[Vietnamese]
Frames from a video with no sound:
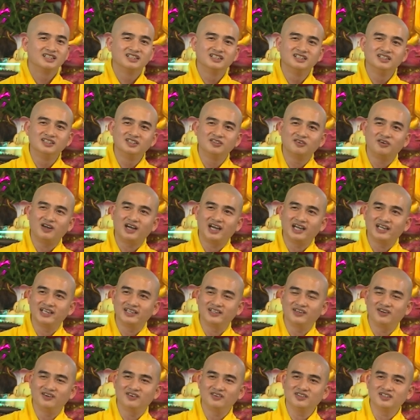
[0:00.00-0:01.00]
người
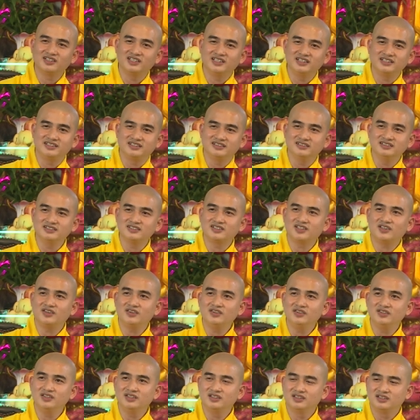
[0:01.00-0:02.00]
ngoài họ có thể chửi
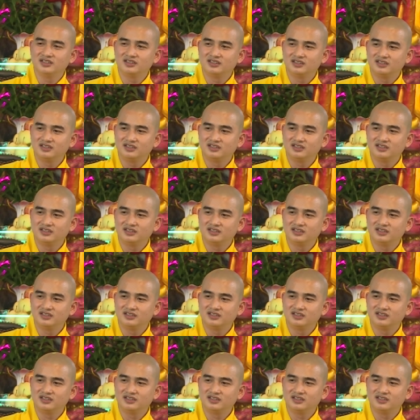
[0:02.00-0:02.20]
tôi